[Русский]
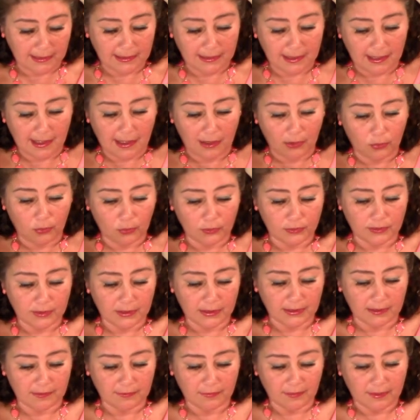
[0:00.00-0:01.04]
для
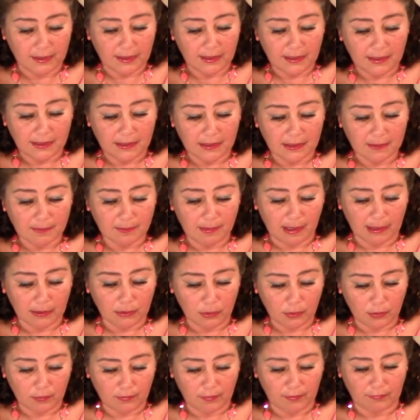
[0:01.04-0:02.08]
охотников и
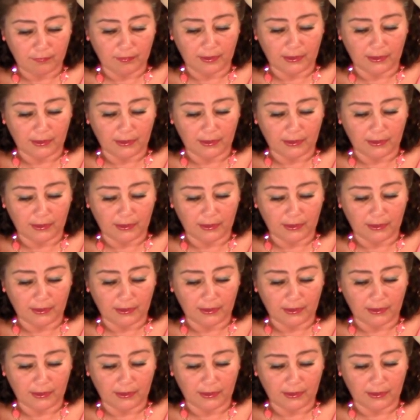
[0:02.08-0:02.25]
рыболовов,